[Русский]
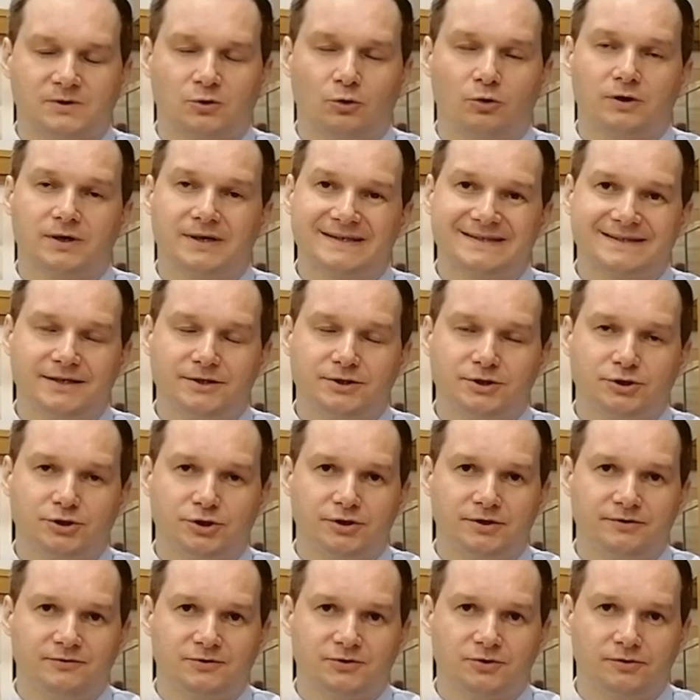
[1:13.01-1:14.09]
только с
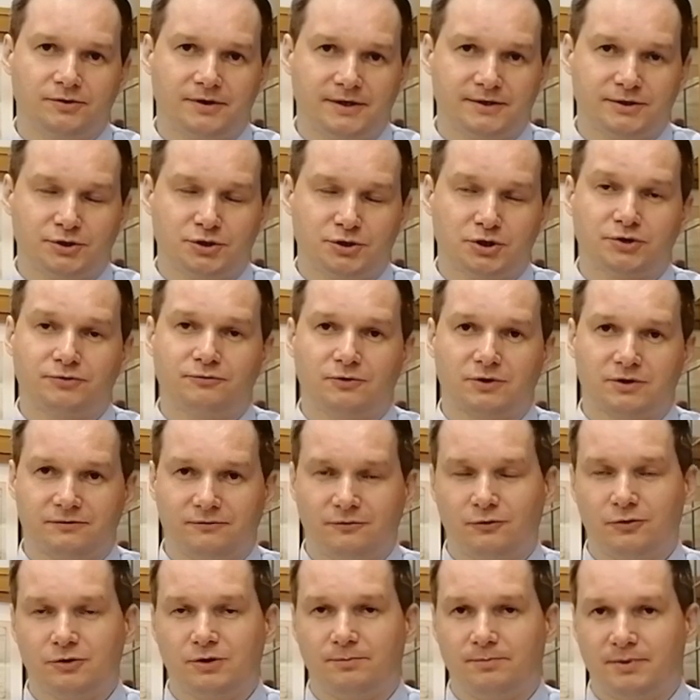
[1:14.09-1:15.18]
1934
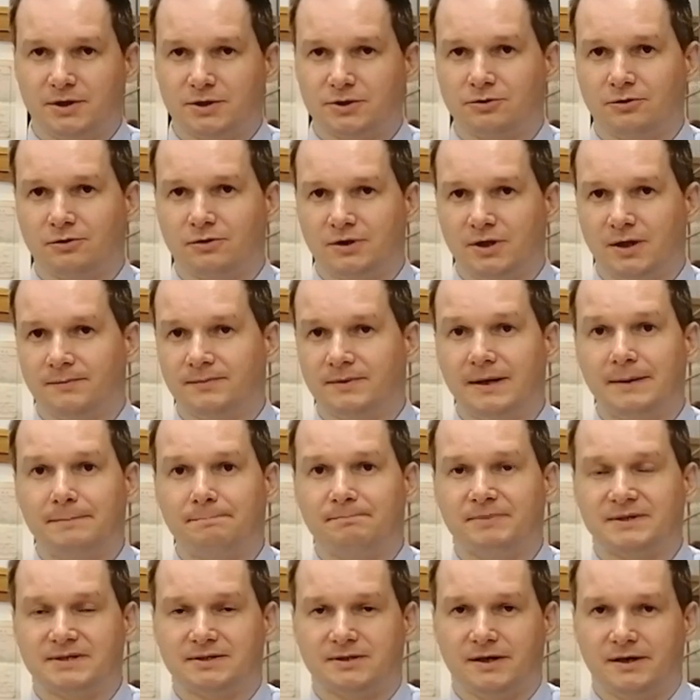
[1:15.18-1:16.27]
года перешел к нам на
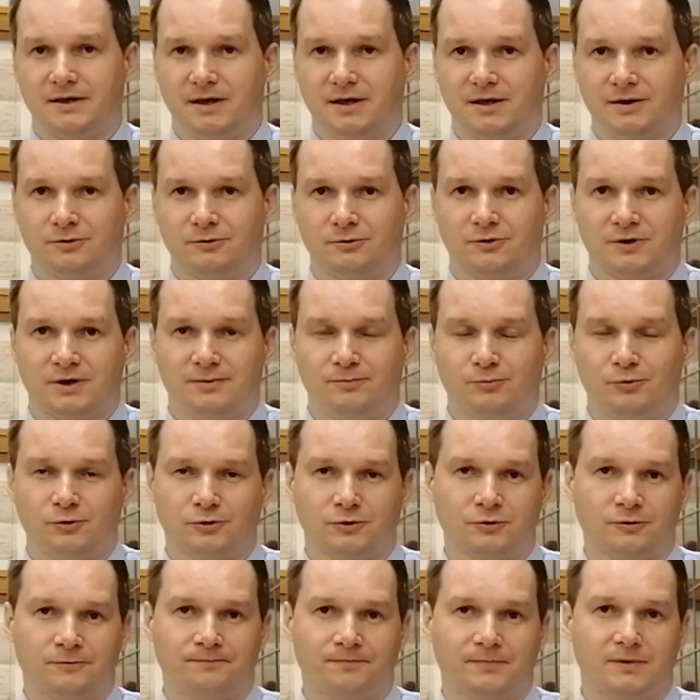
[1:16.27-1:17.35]
постоянную
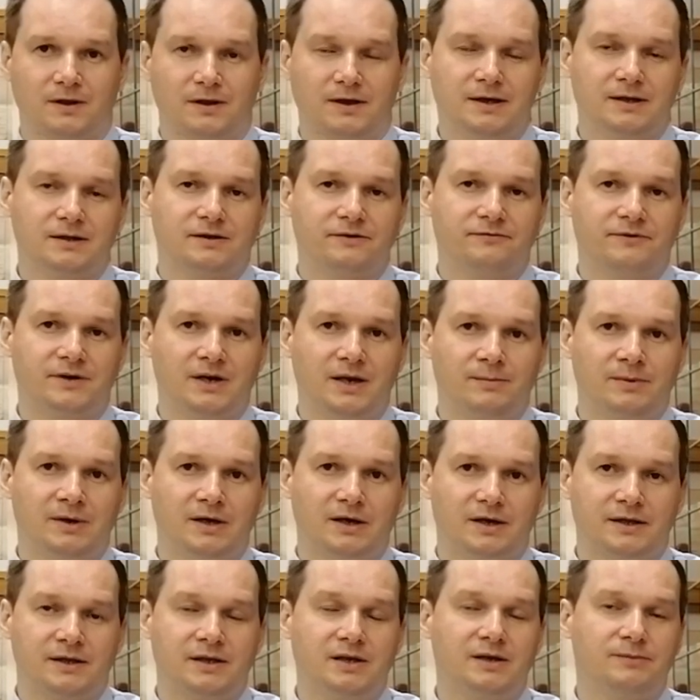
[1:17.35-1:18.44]
работу. Это
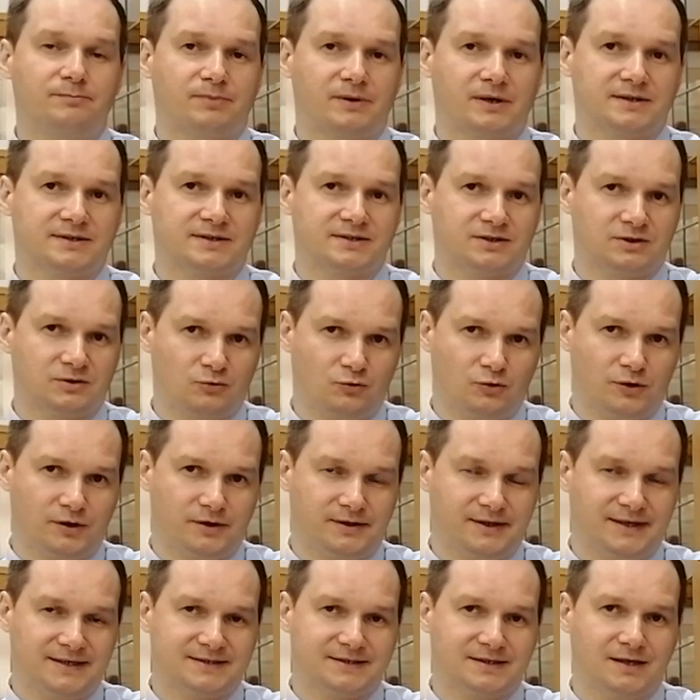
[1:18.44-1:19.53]
время непростое
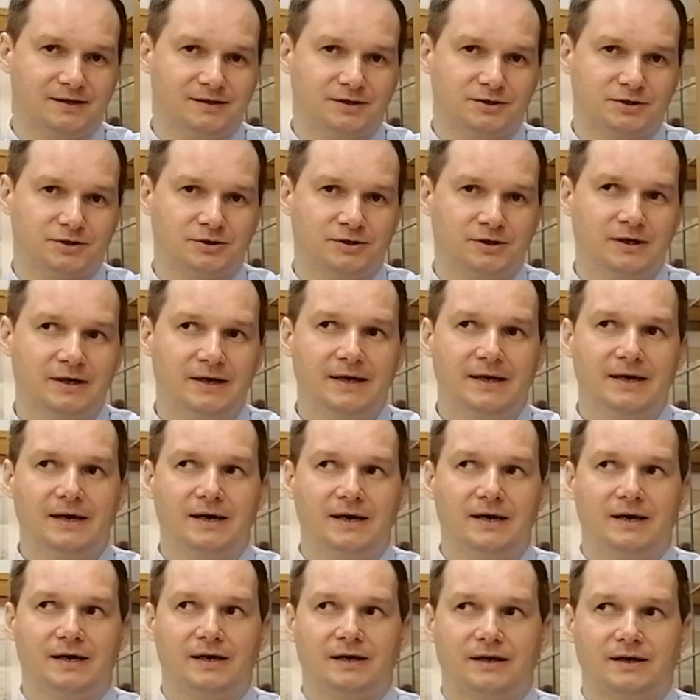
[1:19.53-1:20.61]
достаточно.
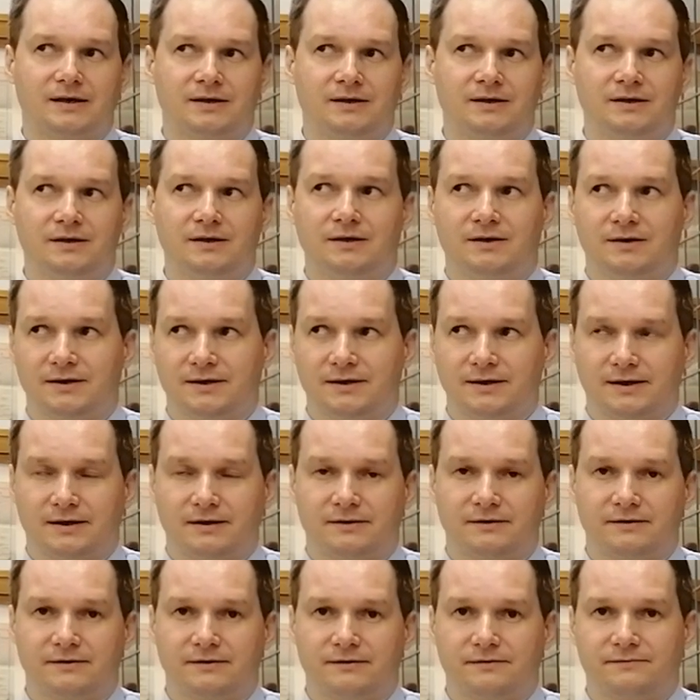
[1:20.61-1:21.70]
И
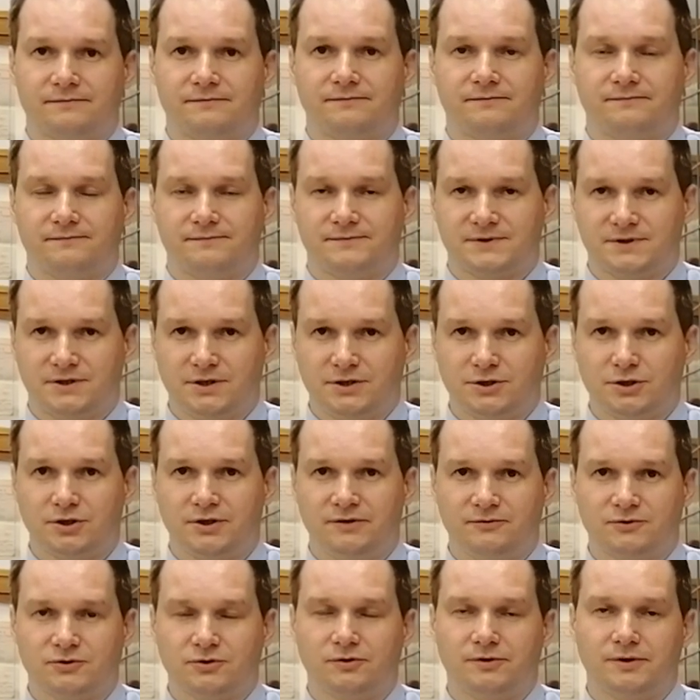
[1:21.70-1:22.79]
э, с
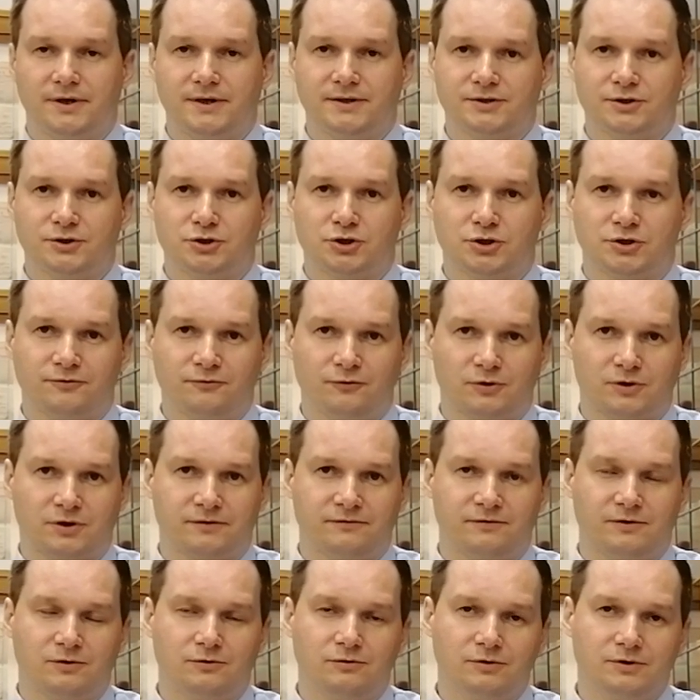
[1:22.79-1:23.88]
1934
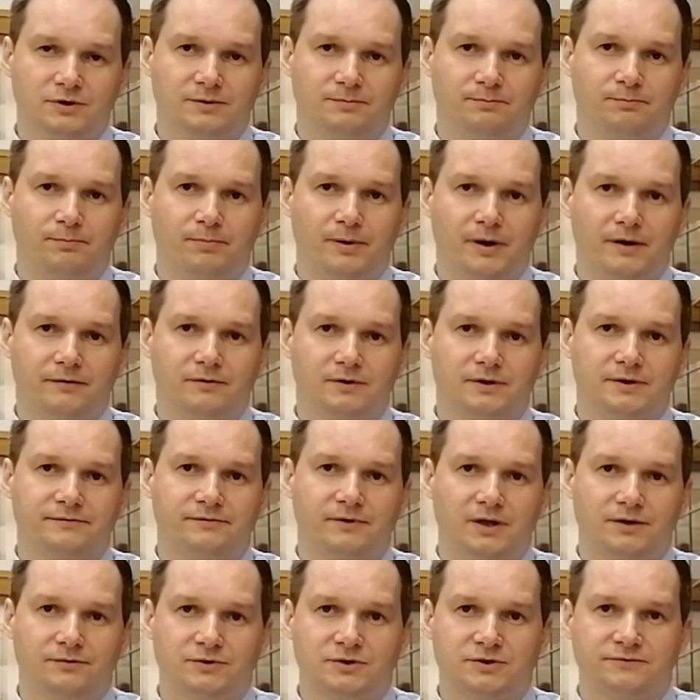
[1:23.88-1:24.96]
года Павел
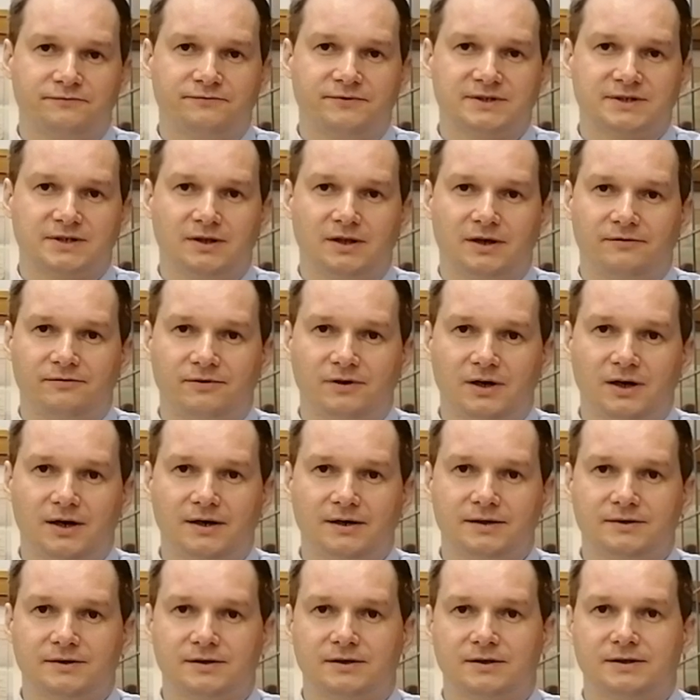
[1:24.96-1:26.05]
Иванович
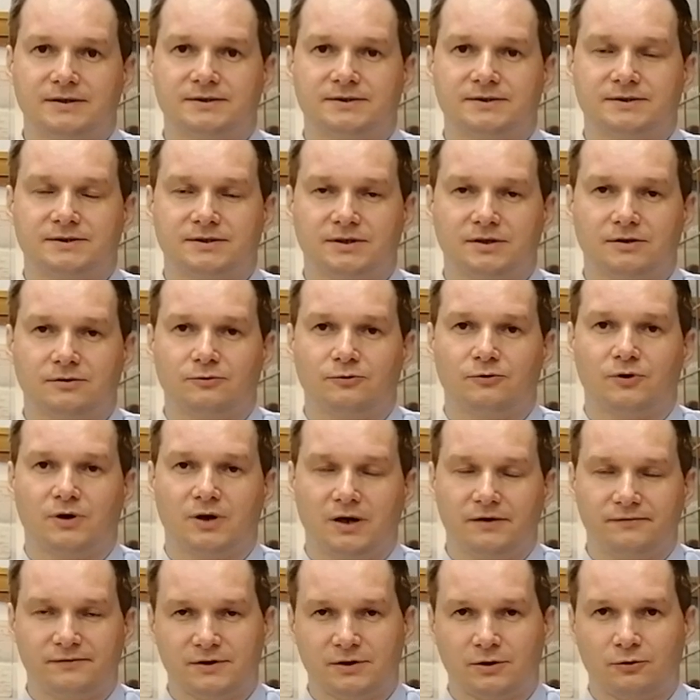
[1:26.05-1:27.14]
возглавляет целую
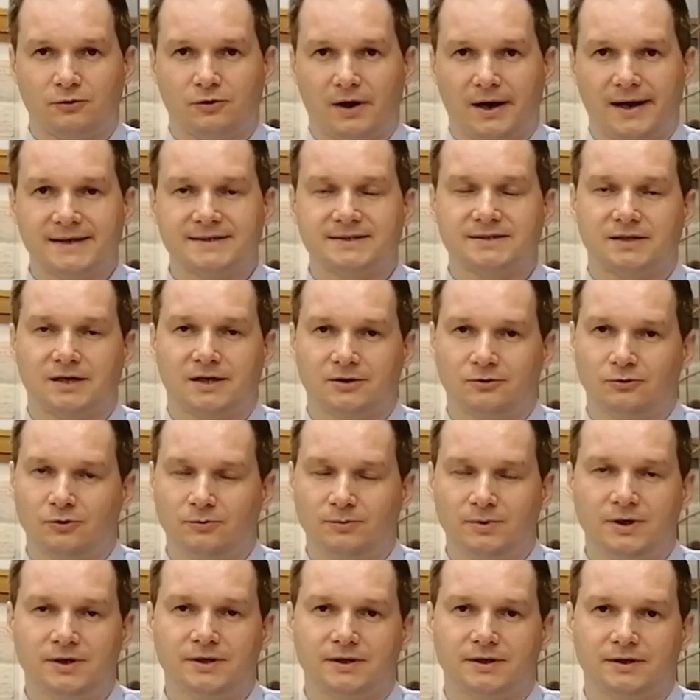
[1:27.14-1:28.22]
кафедру
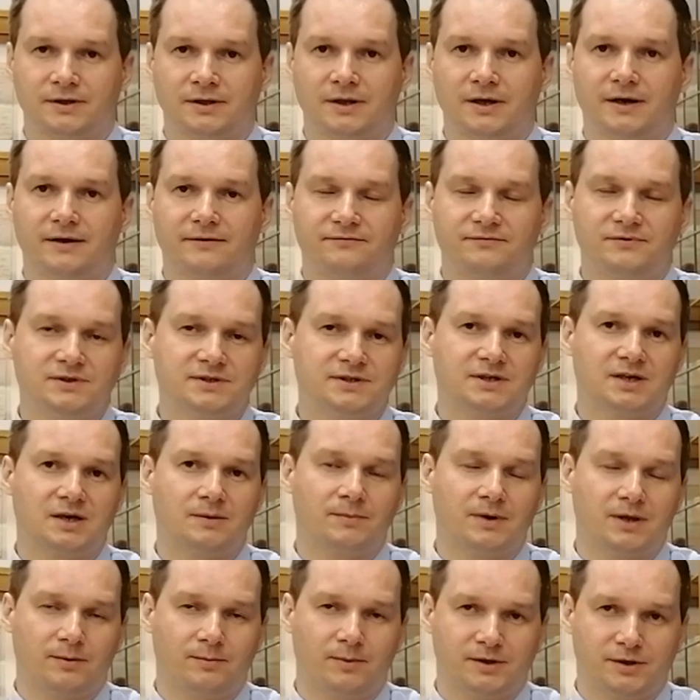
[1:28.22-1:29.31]
астрономии на
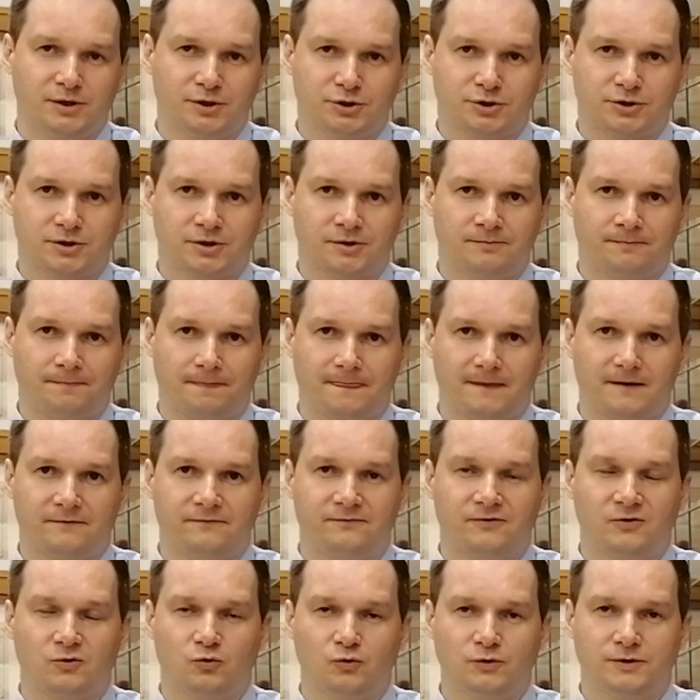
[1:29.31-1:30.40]
физико-математическом
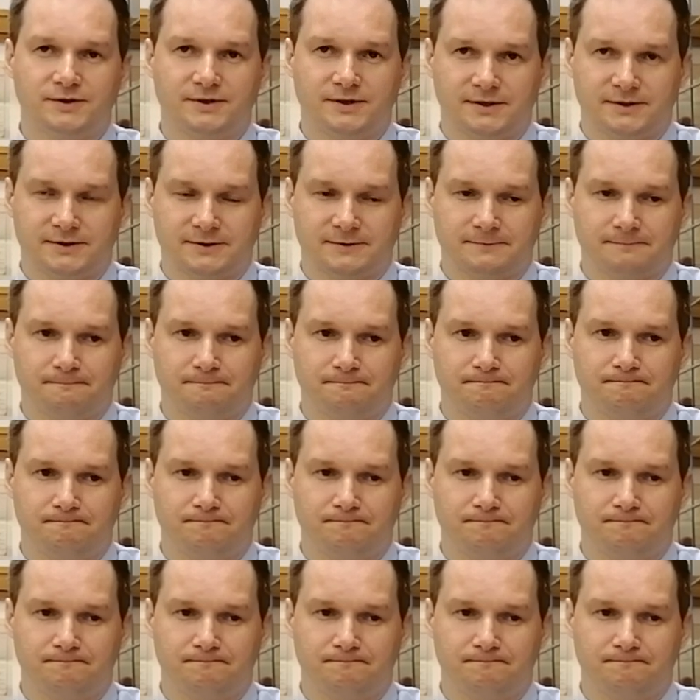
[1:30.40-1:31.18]
факультете.